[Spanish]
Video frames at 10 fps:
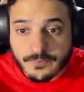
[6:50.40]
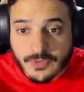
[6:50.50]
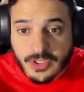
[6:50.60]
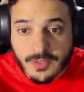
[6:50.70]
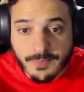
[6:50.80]

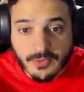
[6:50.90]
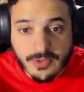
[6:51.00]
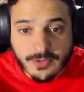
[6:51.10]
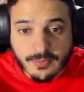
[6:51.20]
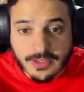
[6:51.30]
Es que pega
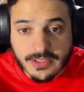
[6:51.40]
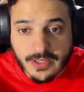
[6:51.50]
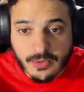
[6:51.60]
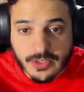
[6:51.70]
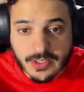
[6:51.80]
una
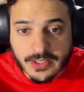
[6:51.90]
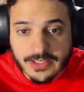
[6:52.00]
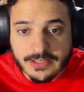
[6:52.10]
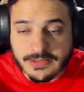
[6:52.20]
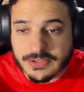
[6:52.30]
barbaridad con
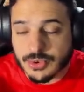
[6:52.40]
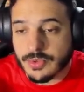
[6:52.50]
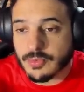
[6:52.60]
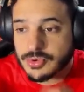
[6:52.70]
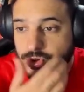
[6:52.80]
Angelic, te
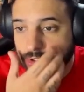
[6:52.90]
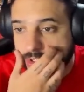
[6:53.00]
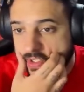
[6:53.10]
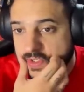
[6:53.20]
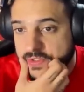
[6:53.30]
sube mucho
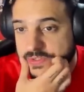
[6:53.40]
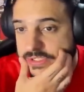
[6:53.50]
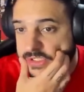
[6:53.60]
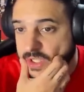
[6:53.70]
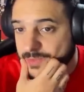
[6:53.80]
el,
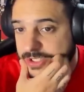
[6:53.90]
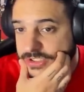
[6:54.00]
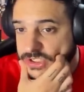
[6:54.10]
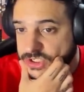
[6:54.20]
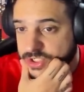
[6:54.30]
el
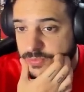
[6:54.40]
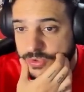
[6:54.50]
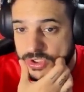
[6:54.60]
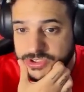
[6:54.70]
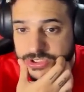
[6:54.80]
damage si tenés
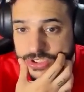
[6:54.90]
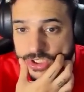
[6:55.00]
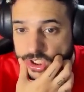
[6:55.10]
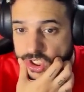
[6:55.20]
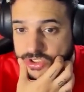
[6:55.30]
Monarch.
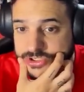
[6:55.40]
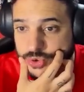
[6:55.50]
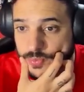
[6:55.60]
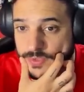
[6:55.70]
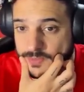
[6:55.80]
Este
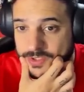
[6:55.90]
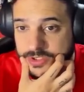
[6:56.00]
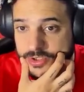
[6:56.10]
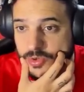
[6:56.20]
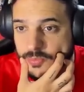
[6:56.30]
Supreme,
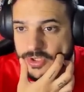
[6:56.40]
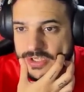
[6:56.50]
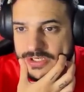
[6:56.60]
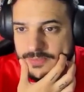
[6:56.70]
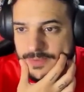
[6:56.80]
¿cómo que es
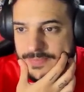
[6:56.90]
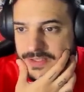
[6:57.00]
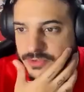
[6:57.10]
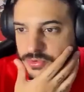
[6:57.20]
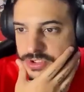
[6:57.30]
el que más pega
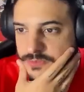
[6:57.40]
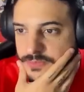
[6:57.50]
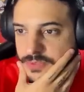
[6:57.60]
de tu team?